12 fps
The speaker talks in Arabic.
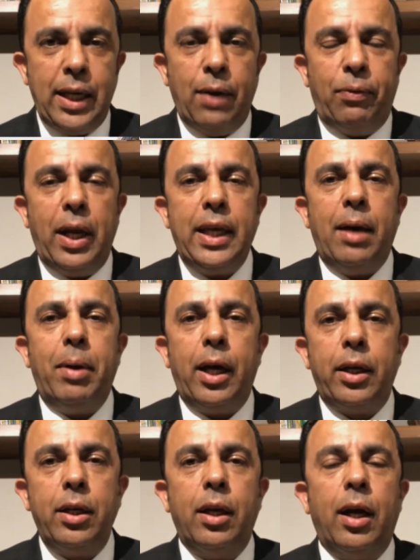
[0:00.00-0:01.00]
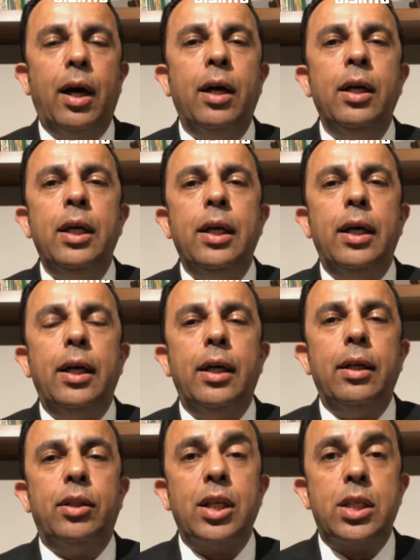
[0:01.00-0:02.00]
في الايام الاخيره آه،
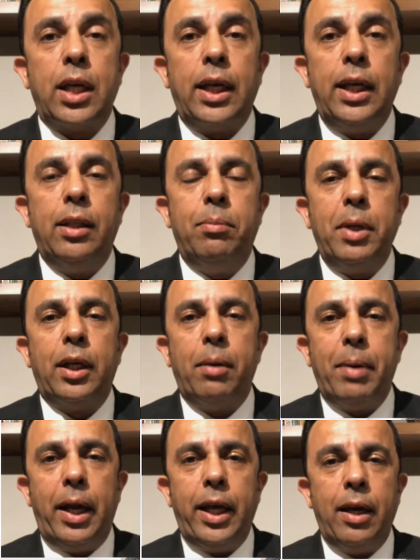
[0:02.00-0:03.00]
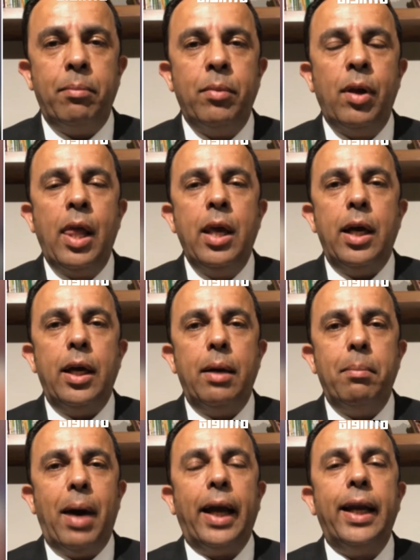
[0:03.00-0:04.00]
تصعيد من قبلهم آه،
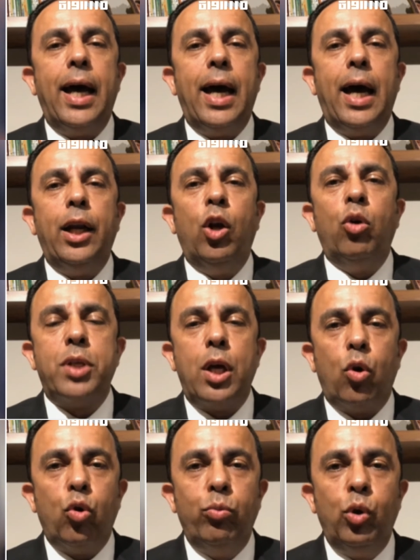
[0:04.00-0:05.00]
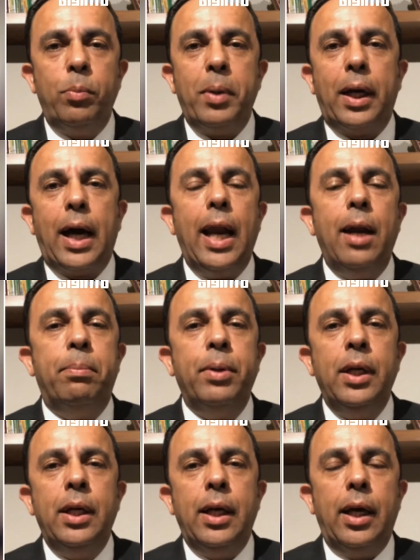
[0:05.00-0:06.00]
معناه انهم سيقومون بقلب
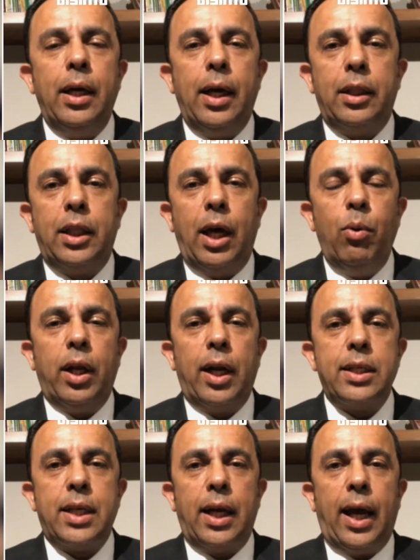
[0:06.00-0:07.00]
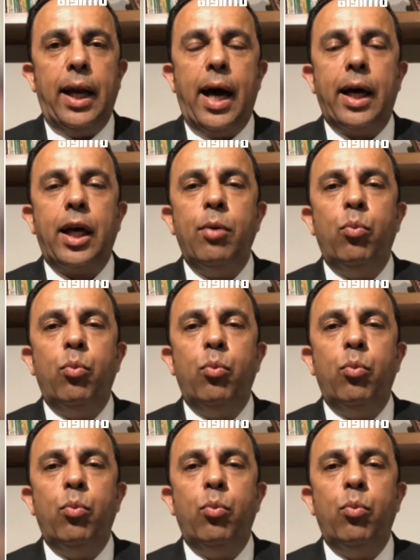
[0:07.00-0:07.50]
آه، الطاوله راسا على عقب